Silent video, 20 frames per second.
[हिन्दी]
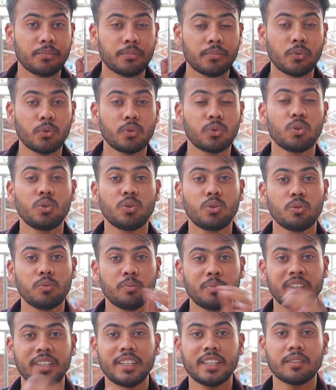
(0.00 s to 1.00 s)
फ़ोटो टू
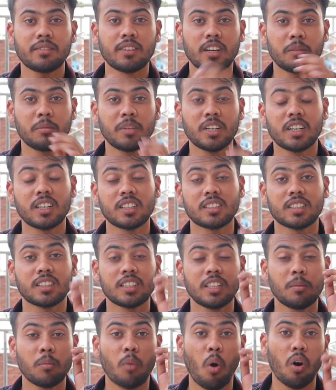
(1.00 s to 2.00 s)
पीडीएफ कन्वर्ट कर
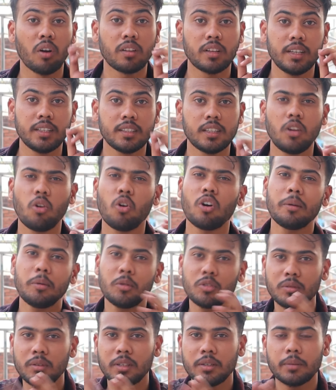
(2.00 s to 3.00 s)
सकते हैं बहुत ईजिली और भी
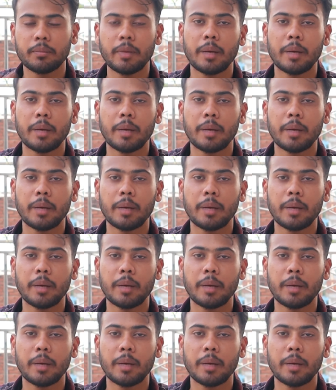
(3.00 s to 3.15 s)
उसमें